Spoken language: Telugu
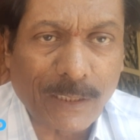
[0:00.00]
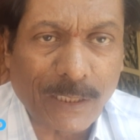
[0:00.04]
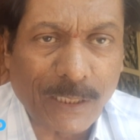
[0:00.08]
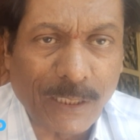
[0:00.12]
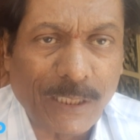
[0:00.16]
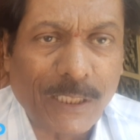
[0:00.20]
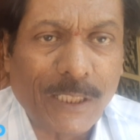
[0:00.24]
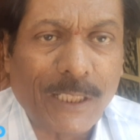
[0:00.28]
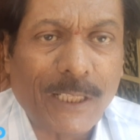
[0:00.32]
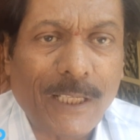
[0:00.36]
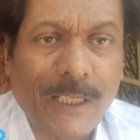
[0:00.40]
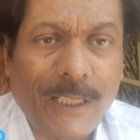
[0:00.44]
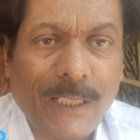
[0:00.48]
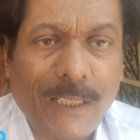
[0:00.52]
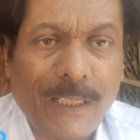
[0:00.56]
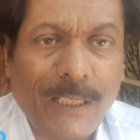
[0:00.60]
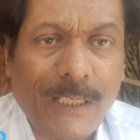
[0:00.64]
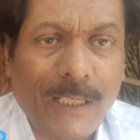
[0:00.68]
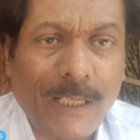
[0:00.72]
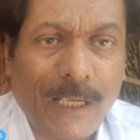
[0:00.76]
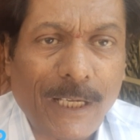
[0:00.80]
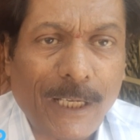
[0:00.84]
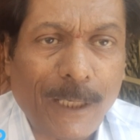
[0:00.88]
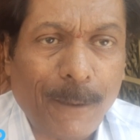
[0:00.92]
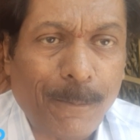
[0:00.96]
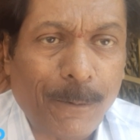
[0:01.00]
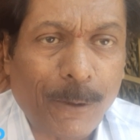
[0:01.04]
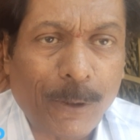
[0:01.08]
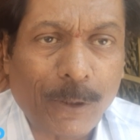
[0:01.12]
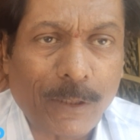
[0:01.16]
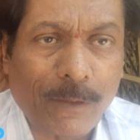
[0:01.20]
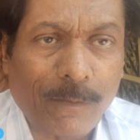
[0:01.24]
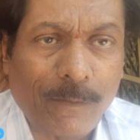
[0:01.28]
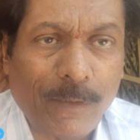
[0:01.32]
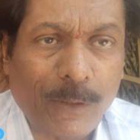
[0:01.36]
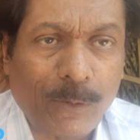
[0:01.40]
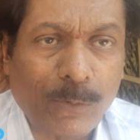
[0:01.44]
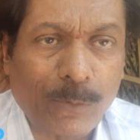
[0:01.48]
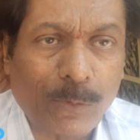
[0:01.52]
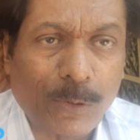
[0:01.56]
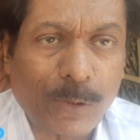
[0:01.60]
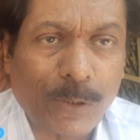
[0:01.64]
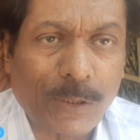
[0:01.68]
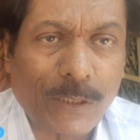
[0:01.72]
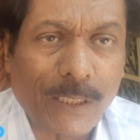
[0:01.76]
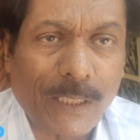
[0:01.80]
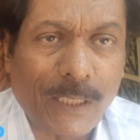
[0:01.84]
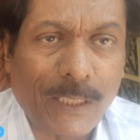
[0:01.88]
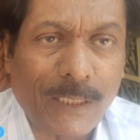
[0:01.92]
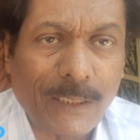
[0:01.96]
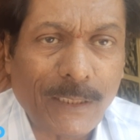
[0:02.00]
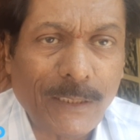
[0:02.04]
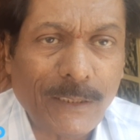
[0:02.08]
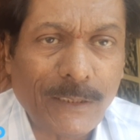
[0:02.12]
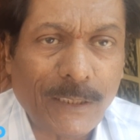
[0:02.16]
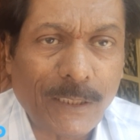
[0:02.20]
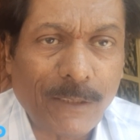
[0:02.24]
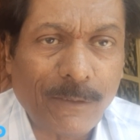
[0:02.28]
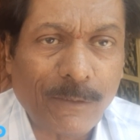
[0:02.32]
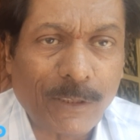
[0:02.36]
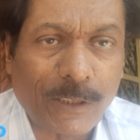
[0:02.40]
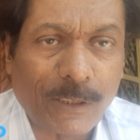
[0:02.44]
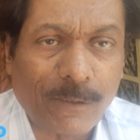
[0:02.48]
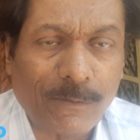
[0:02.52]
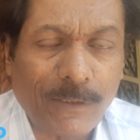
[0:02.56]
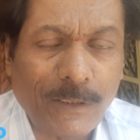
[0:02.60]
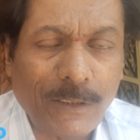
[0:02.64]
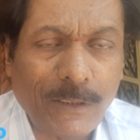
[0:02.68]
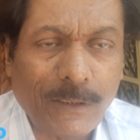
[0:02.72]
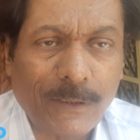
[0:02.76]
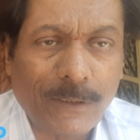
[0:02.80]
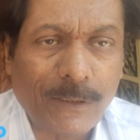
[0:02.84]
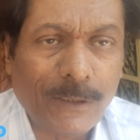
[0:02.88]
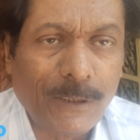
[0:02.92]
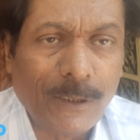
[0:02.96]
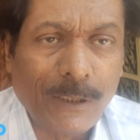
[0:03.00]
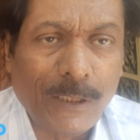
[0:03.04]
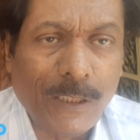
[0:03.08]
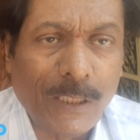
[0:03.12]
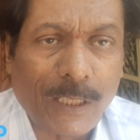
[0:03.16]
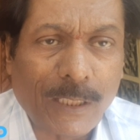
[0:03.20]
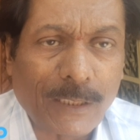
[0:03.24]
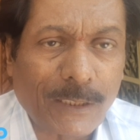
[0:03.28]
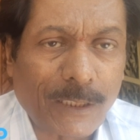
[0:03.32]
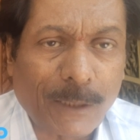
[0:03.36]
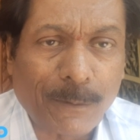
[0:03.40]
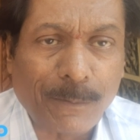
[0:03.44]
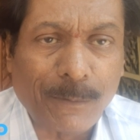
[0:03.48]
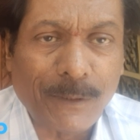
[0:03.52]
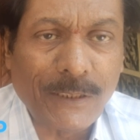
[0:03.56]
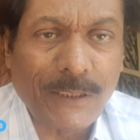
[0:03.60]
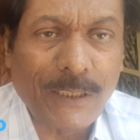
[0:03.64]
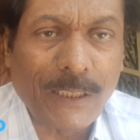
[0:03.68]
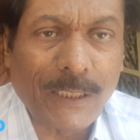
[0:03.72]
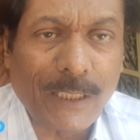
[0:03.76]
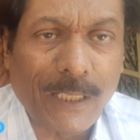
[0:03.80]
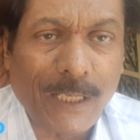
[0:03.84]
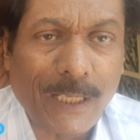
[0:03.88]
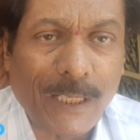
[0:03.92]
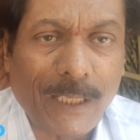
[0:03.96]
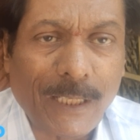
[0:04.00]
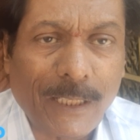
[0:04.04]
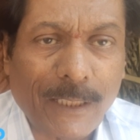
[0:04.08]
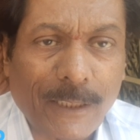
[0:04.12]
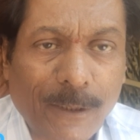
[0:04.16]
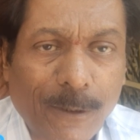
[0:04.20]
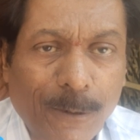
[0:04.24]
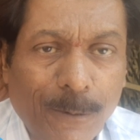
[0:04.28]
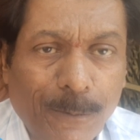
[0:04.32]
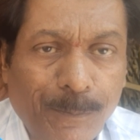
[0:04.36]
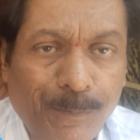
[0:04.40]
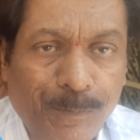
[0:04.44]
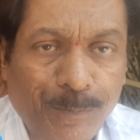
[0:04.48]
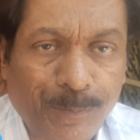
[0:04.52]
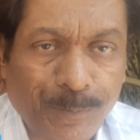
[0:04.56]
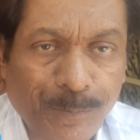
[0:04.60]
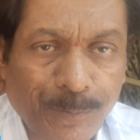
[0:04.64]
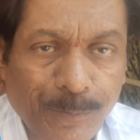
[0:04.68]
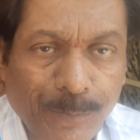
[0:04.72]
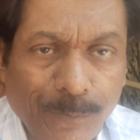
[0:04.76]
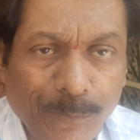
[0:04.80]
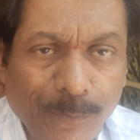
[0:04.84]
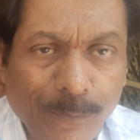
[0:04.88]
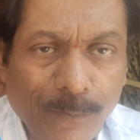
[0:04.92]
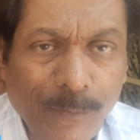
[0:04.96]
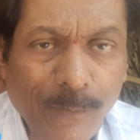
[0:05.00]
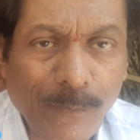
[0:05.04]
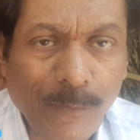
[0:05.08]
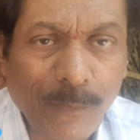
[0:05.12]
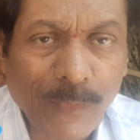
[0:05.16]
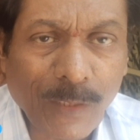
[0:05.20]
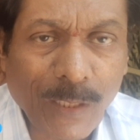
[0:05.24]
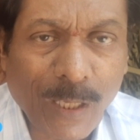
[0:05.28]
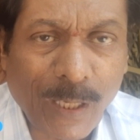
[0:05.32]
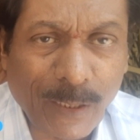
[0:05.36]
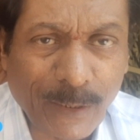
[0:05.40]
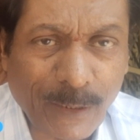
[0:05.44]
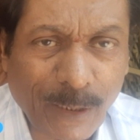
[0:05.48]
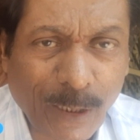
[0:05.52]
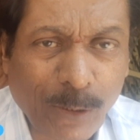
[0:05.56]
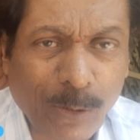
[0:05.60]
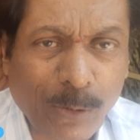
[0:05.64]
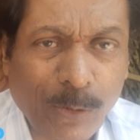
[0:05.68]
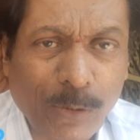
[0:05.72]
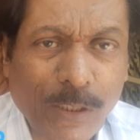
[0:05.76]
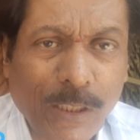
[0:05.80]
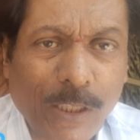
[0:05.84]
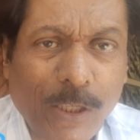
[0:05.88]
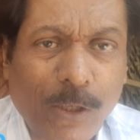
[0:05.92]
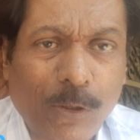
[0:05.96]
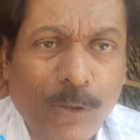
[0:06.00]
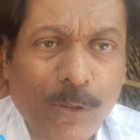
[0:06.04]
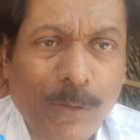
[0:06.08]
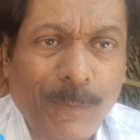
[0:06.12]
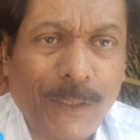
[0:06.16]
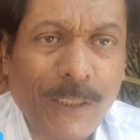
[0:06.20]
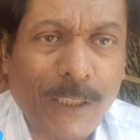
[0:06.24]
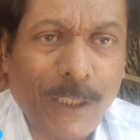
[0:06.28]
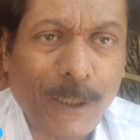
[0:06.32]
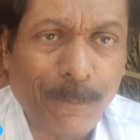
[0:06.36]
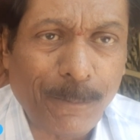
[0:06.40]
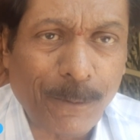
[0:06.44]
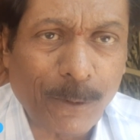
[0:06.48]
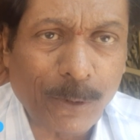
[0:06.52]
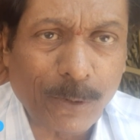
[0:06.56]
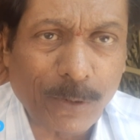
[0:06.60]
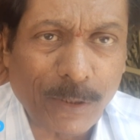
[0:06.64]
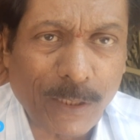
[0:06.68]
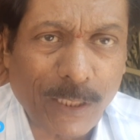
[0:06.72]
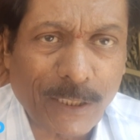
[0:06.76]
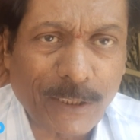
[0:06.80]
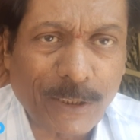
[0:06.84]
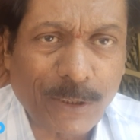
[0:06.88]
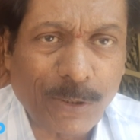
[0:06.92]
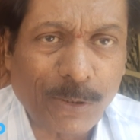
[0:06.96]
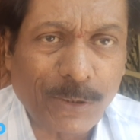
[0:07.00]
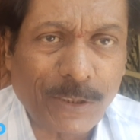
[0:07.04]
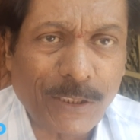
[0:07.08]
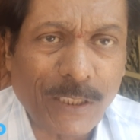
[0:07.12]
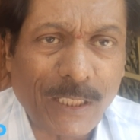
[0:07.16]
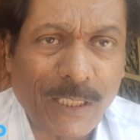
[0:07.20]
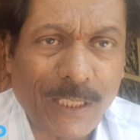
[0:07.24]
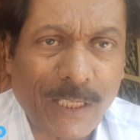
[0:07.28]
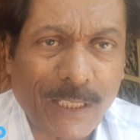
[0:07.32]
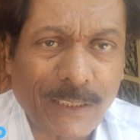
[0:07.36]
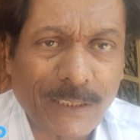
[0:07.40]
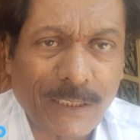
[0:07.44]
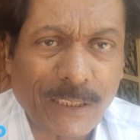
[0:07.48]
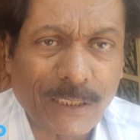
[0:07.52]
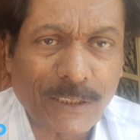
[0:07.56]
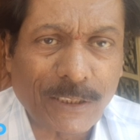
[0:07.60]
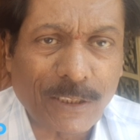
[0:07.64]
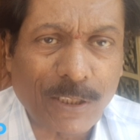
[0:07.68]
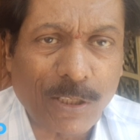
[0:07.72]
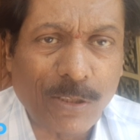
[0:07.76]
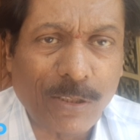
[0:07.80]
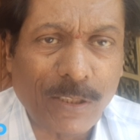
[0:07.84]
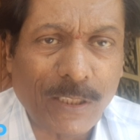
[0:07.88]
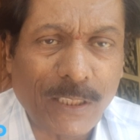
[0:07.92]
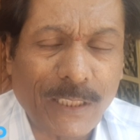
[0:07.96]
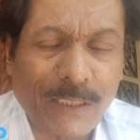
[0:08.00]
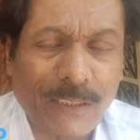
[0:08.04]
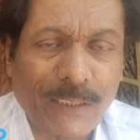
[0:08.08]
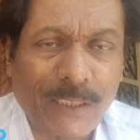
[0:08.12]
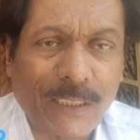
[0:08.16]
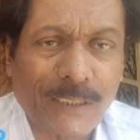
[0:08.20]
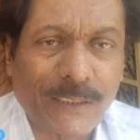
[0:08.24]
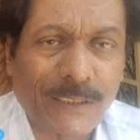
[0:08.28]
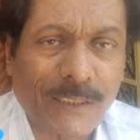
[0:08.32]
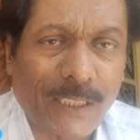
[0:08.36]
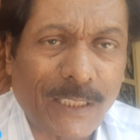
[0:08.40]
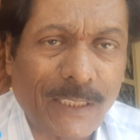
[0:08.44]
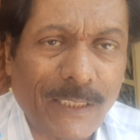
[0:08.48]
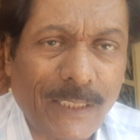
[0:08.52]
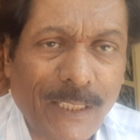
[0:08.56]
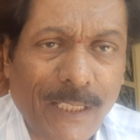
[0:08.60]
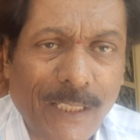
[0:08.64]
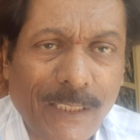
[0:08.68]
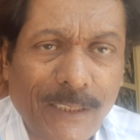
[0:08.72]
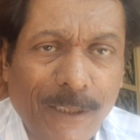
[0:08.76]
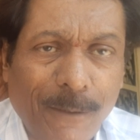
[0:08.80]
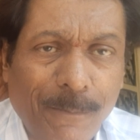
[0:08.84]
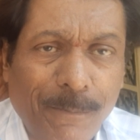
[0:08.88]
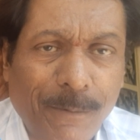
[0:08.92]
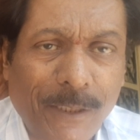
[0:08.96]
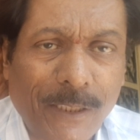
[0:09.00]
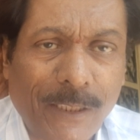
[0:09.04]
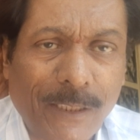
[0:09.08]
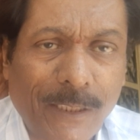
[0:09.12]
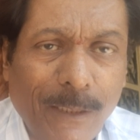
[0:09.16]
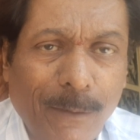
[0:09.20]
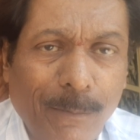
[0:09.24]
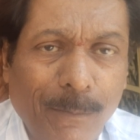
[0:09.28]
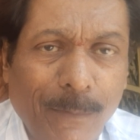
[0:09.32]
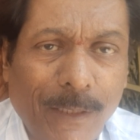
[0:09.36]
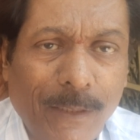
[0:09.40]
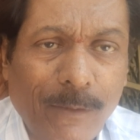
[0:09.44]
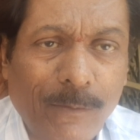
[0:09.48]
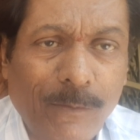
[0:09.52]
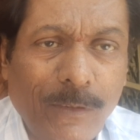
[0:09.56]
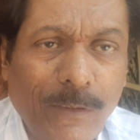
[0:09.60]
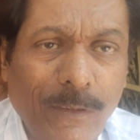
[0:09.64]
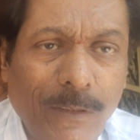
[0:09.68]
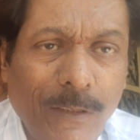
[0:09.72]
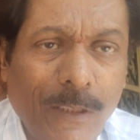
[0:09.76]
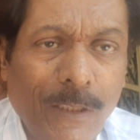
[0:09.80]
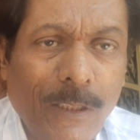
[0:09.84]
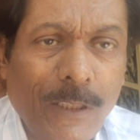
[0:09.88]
కిందికి వెళ్ళిపోవటమే ఉంటుంది కానీ జీవితము అంతకు మించి ఇంకేం లేదు అయితే కొన్ని గవర్నమెంట్లు ఇప్పుడు నెక్స్ట్ వచ్చే ఎలక్షన్స్లో ఏం చేస్తాయి అని చెప్పనంటే మేము